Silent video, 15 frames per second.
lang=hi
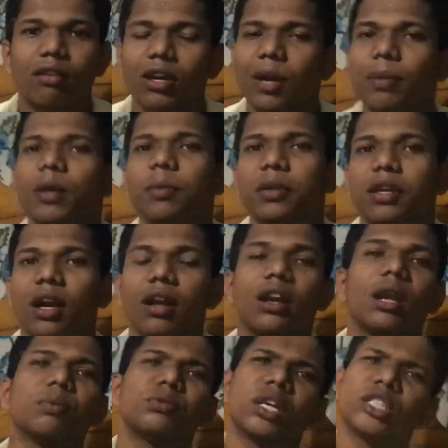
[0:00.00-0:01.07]
कभी भी
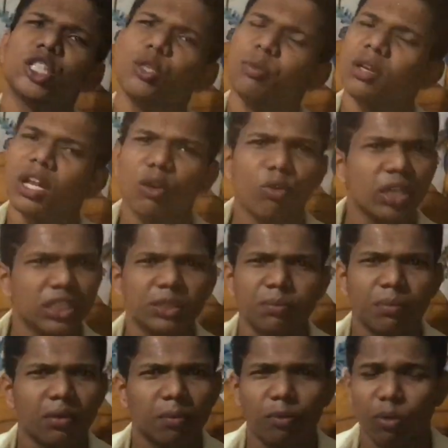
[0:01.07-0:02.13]
अगर आप सक्सेसफुल बनना
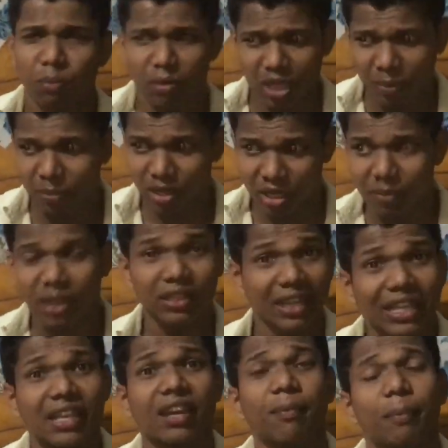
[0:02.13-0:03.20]
कोई बड़ी बड़ी बात
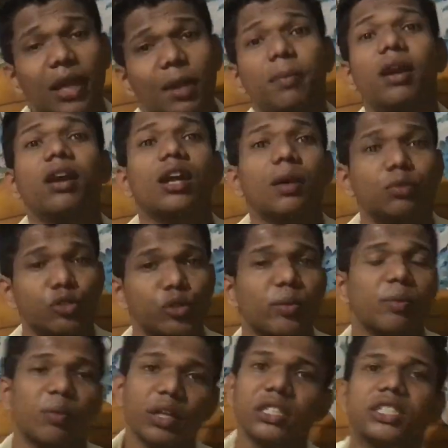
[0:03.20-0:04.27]
नहीं है फिर भी अगर आप
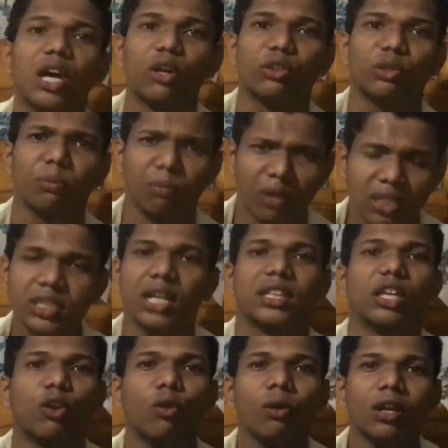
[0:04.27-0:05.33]
सक्सेसफुल बन जा बन
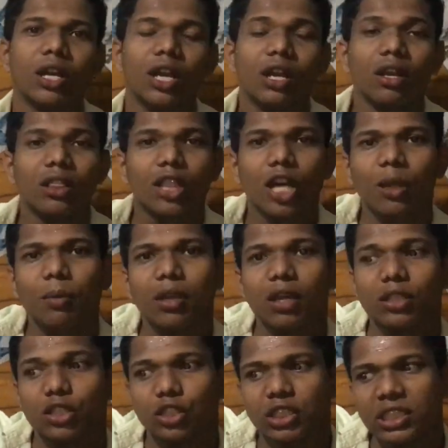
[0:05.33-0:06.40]
जाते हो तभी भी
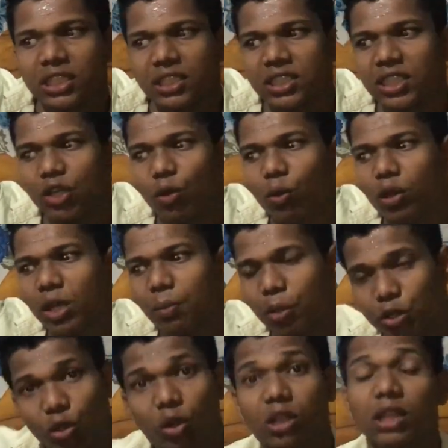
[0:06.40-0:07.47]
जिन जिन लोगों के
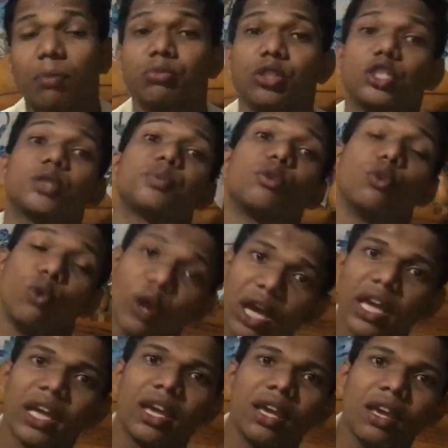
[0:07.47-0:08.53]
बदौलत आप सक्सेसफुल
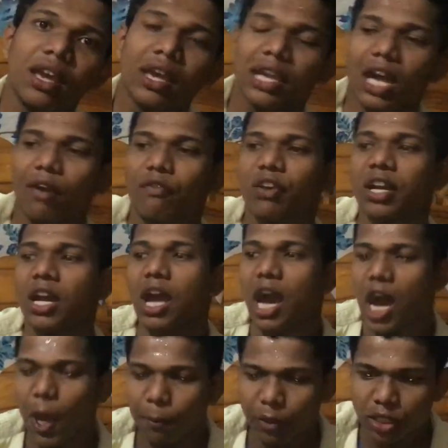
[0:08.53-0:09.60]
हुए हैं या फिर
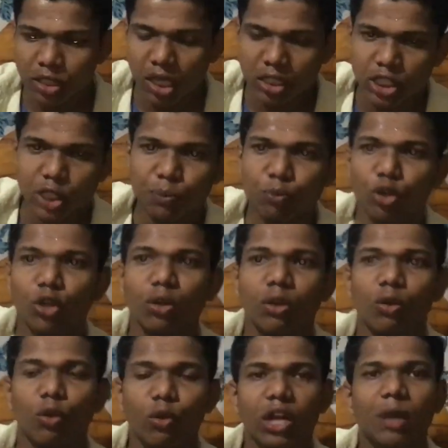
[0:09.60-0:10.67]
आपके सक्सेसफुल
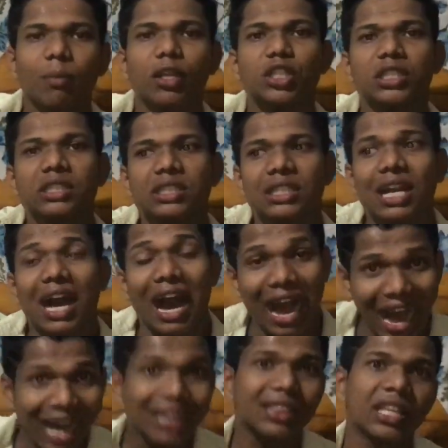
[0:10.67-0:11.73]
होने में जिन जिन का
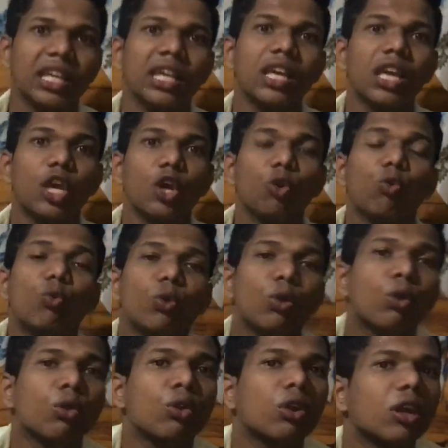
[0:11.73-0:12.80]
हाथ है
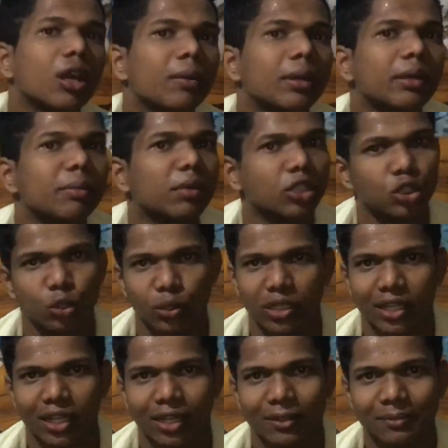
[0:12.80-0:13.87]
उनको कभी मत
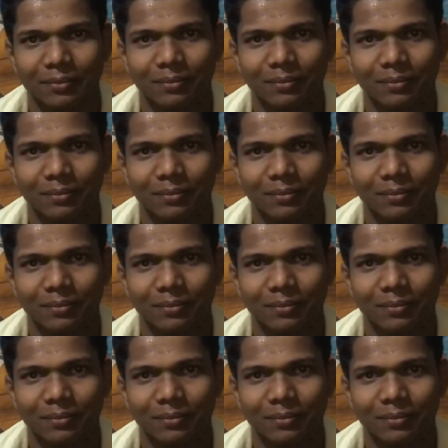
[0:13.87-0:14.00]
छोड़िएगा